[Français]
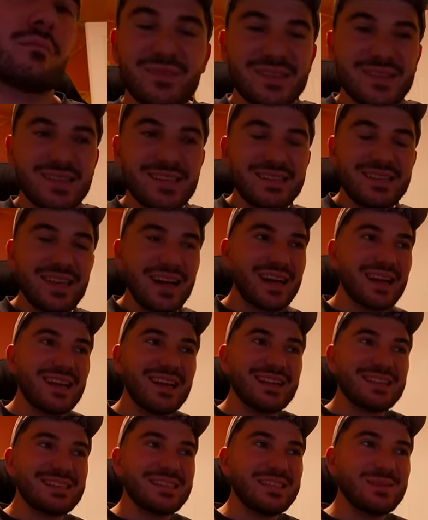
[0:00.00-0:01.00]
C'est une dinguerie
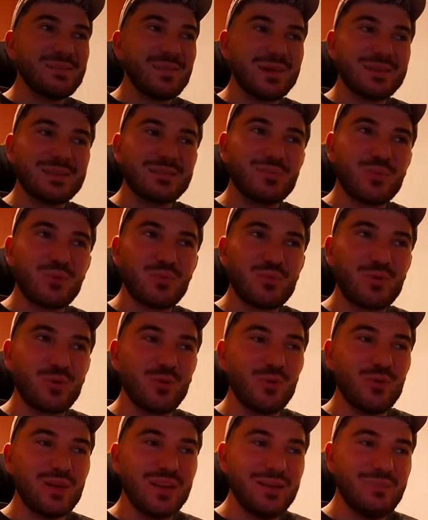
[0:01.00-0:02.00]
là ce qui se passe, mon
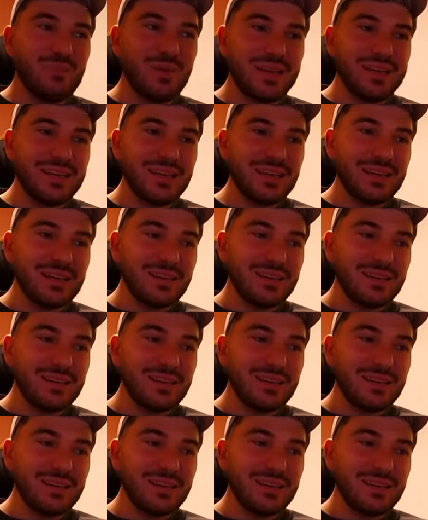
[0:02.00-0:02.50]
bureau il est pété.